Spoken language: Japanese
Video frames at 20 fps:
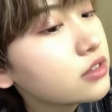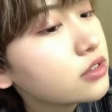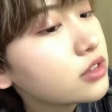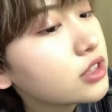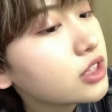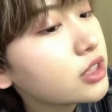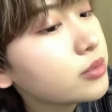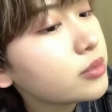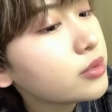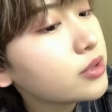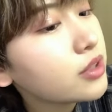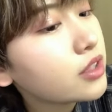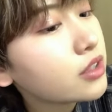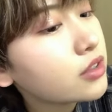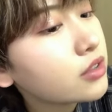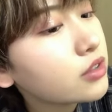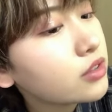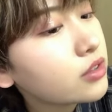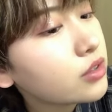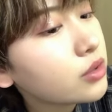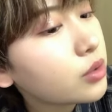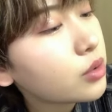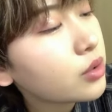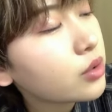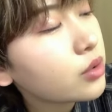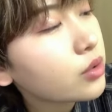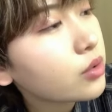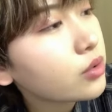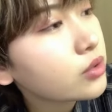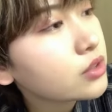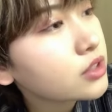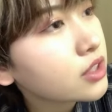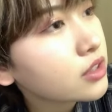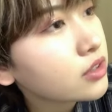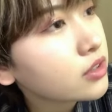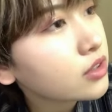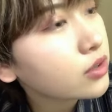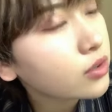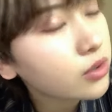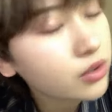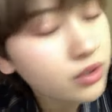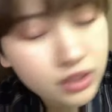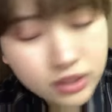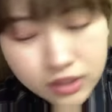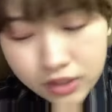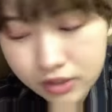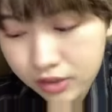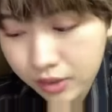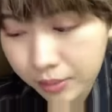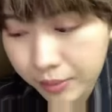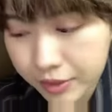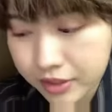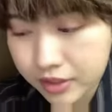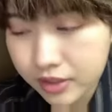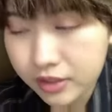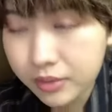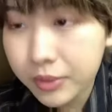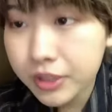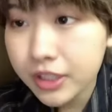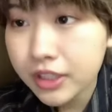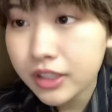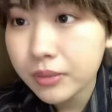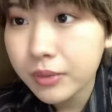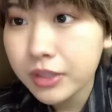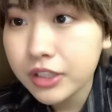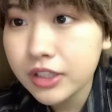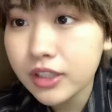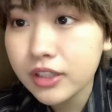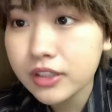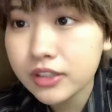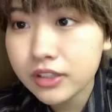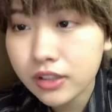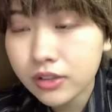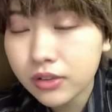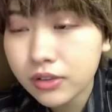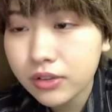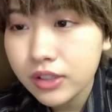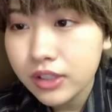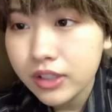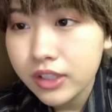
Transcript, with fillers: 自分がどのコンサートでどれくらい出るか全くまだ決まってないんですけど、